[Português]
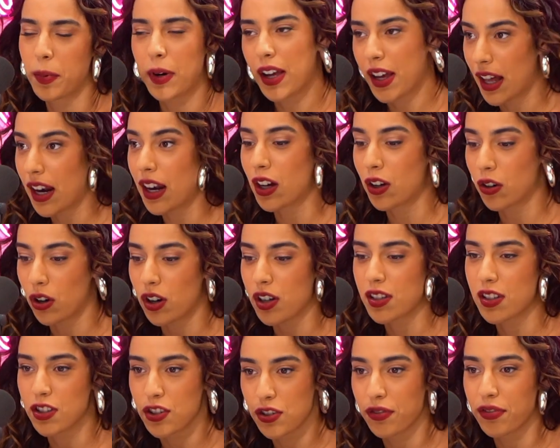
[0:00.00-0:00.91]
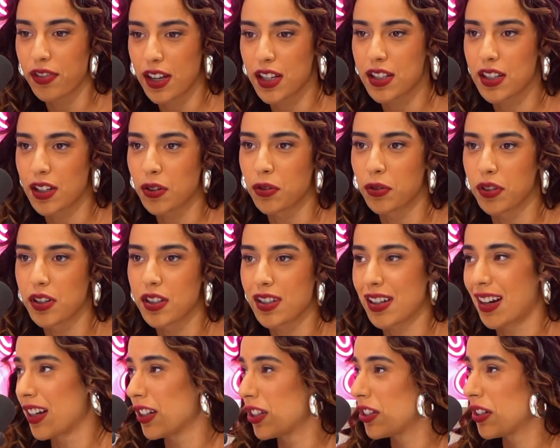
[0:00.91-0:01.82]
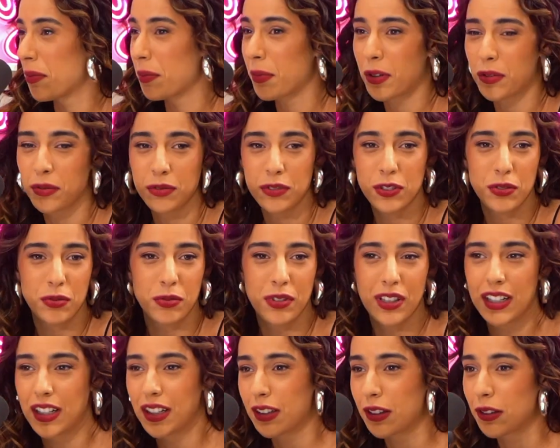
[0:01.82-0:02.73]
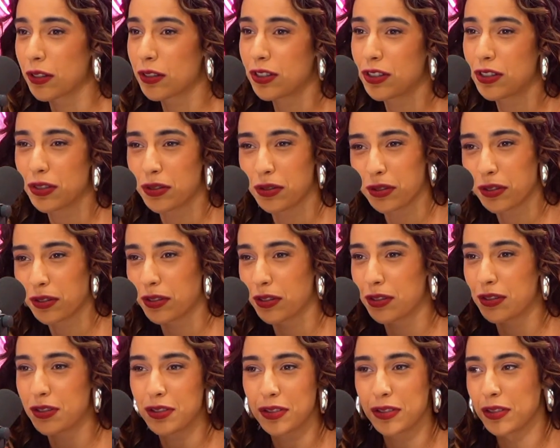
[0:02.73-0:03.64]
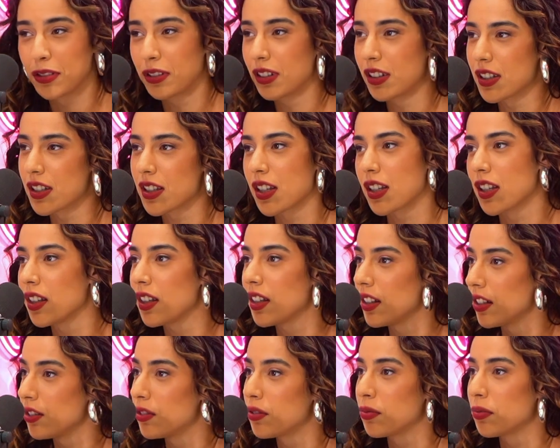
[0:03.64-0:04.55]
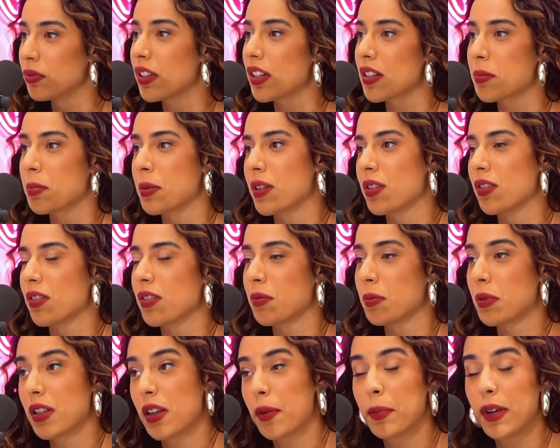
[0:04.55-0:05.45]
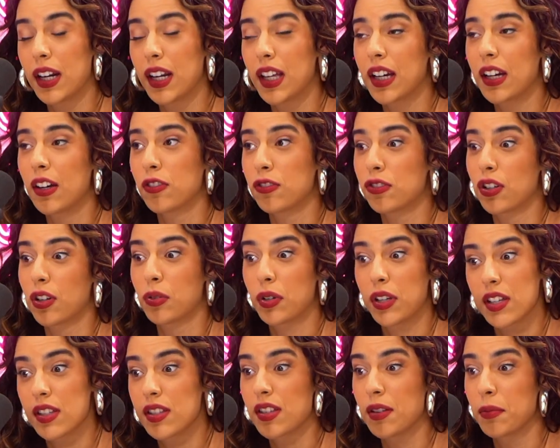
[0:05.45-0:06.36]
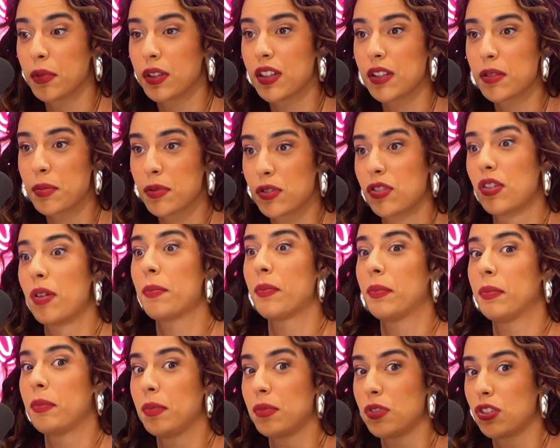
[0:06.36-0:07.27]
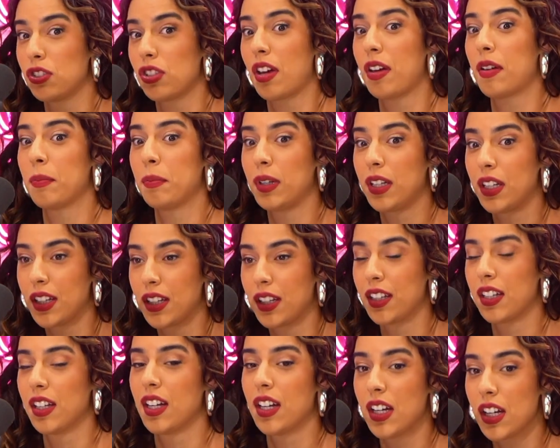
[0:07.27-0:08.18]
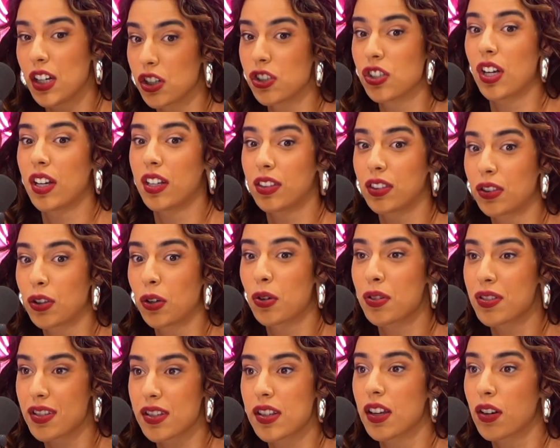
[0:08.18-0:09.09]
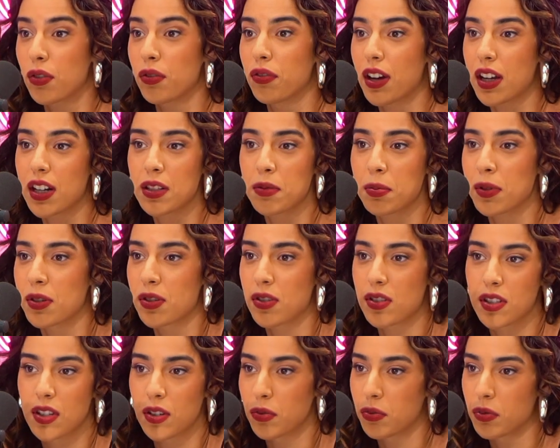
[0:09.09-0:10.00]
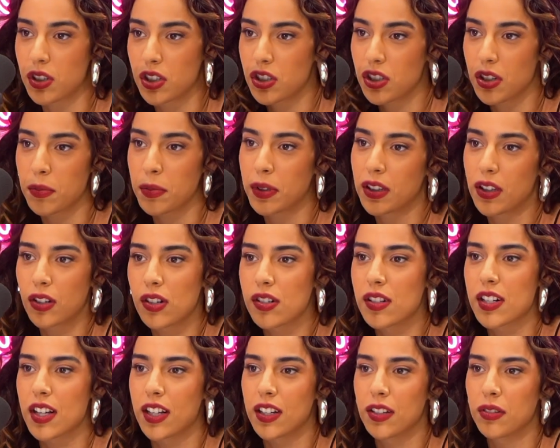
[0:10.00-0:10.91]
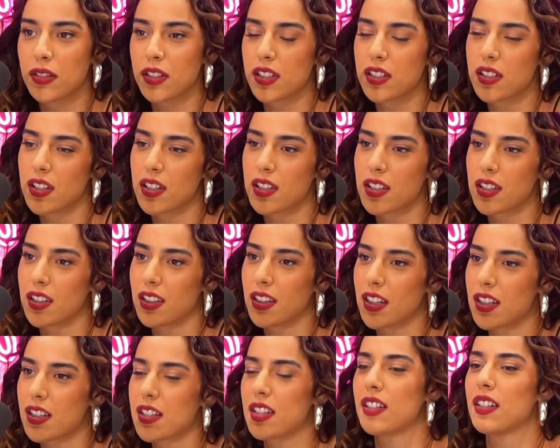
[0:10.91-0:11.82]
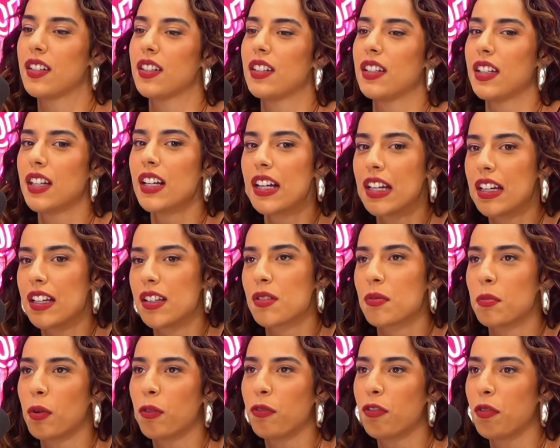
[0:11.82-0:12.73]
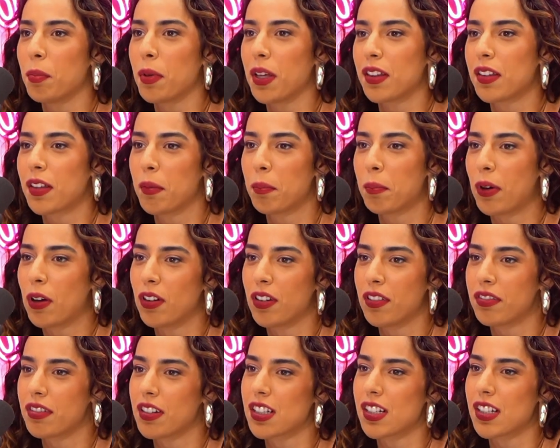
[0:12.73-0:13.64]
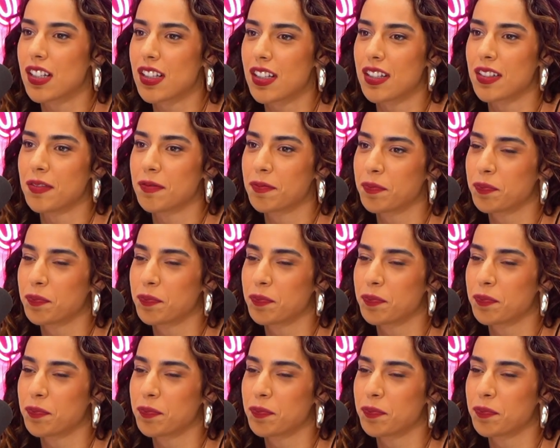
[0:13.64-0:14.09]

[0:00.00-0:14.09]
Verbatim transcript: ela gosta de ver essa coisa, ela chama um de um canto, outro de outro, outro de outro, assim, e junta as pessoas. Mas é bem legal, já conheci muitas pessoas, já, já me já entrosei com várias pessoas que eu nunca tinha me entrosado antes, assim, nessa, nesse movimento que Paula faz, assim.